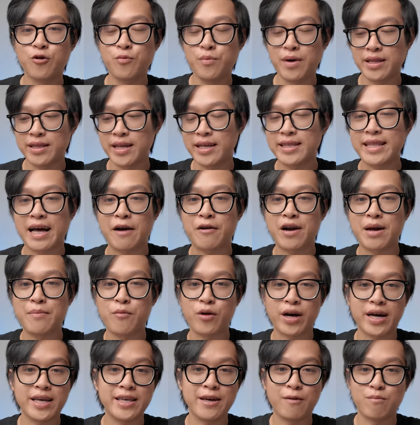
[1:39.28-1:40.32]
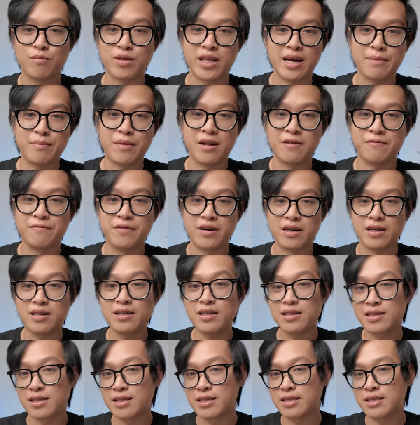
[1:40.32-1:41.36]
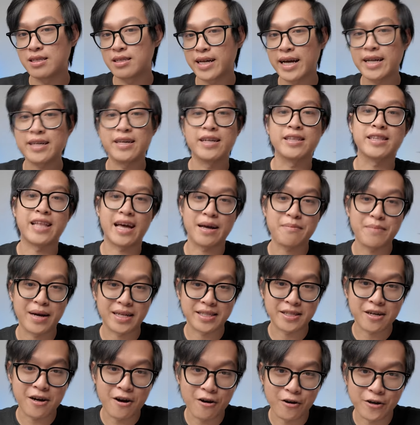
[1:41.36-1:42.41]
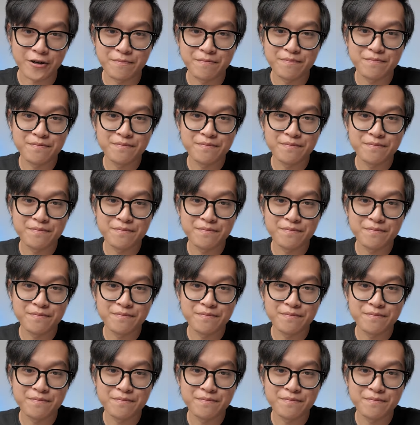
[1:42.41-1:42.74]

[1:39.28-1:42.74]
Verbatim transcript: của mình để tạo ra một cái dòng tiền bền vững từ các nền tảng mạng xã hội.